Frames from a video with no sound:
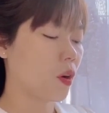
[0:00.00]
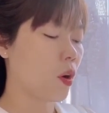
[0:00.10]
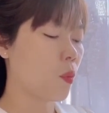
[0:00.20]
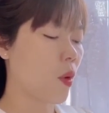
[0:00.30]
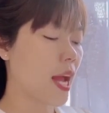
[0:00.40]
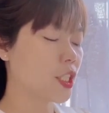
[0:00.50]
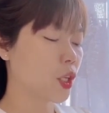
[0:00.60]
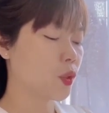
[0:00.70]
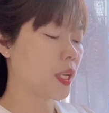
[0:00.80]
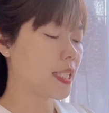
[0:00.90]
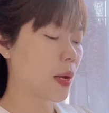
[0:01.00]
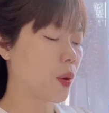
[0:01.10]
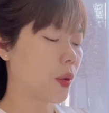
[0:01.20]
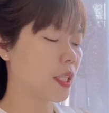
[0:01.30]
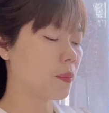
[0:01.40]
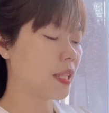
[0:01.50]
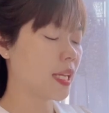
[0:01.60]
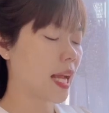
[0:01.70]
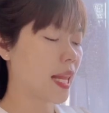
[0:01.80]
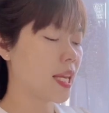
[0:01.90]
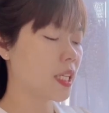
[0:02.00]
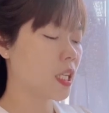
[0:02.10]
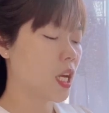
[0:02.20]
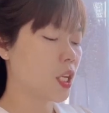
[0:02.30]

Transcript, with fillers: Hôm qua trò chuyện trao đổi thông tin cá nhân,